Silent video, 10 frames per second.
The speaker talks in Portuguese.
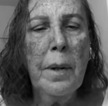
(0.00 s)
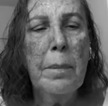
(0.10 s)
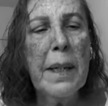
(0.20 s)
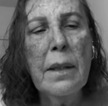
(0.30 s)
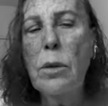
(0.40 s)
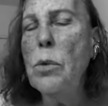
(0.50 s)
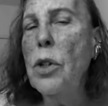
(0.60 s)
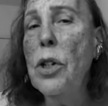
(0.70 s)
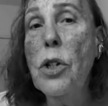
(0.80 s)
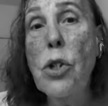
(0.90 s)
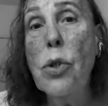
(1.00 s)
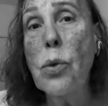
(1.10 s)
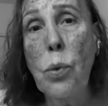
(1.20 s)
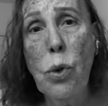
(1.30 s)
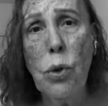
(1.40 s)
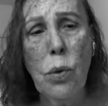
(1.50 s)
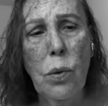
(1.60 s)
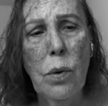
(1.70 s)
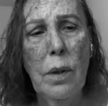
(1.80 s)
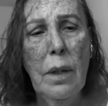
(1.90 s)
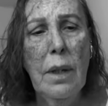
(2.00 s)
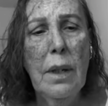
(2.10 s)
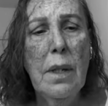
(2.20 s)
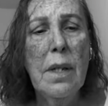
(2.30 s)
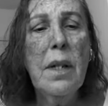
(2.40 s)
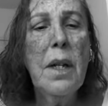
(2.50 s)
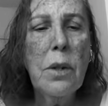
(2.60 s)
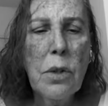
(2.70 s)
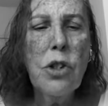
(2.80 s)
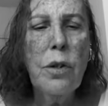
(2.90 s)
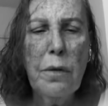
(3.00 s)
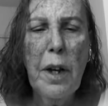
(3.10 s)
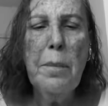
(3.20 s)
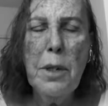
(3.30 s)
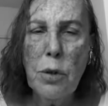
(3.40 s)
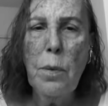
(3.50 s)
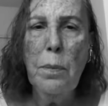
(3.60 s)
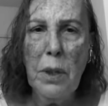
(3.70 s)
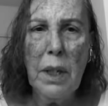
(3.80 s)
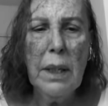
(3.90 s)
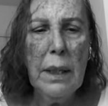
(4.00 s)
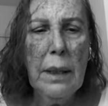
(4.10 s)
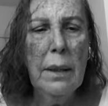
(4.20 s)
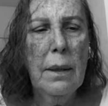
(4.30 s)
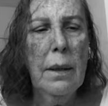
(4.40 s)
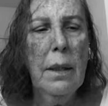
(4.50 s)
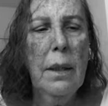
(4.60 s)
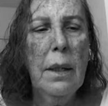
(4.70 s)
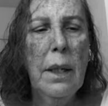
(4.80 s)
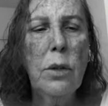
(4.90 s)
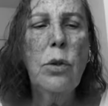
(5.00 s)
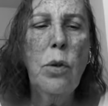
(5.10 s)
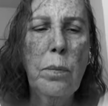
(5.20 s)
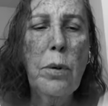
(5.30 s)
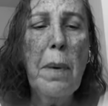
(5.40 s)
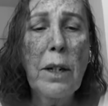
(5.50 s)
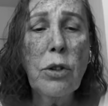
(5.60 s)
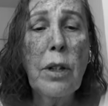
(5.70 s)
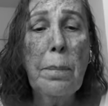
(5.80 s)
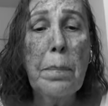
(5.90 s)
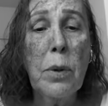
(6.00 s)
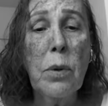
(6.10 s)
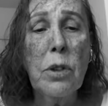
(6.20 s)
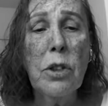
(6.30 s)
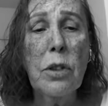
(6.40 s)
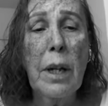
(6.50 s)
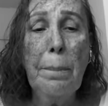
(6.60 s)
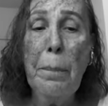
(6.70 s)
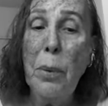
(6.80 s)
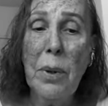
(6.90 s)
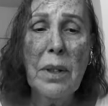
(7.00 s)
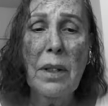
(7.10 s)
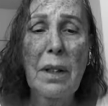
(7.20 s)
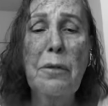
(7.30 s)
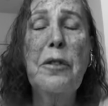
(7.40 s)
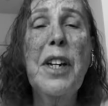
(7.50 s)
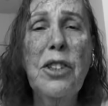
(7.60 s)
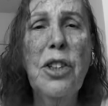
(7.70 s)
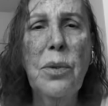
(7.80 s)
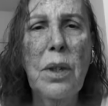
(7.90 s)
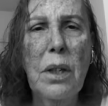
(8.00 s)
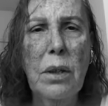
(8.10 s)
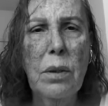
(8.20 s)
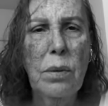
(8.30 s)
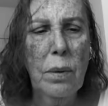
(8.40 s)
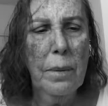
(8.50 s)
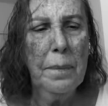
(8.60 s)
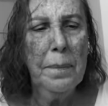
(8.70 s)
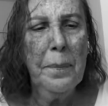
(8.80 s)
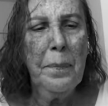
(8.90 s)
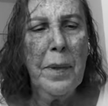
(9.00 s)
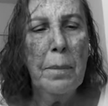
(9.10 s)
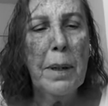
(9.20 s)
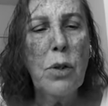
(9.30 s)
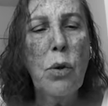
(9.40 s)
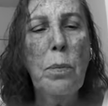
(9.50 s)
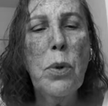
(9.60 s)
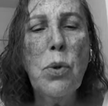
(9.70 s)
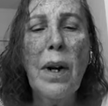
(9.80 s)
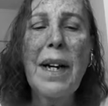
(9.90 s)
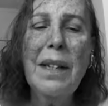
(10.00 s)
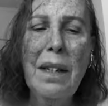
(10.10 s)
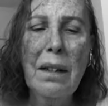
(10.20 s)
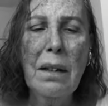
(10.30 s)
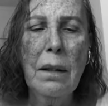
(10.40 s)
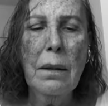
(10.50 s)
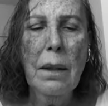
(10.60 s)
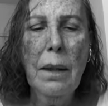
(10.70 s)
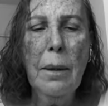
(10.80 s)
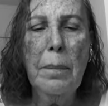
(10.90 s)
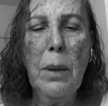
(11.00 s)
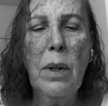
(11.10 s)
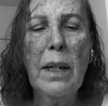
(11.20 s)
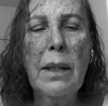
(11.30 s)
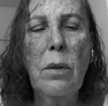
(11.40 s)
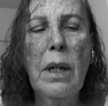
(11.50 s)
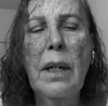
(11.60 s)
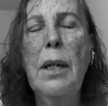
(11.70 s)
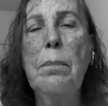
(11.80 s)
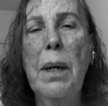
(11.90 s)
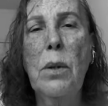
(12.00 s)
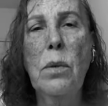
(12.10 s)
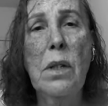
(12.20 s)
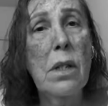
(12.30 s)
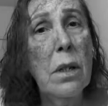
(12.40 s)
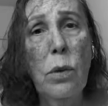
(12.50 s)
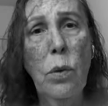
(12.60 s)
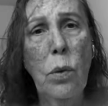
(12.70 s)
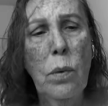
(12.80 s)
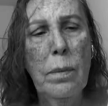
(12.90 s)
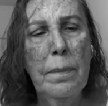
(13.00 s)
para não morrer de susto. Se Deus estiver mesmo por aqui, entrou por baixo da, da porta, na fresta do canto. Passou por sua caneta, pelo canal lacrimal, desandou.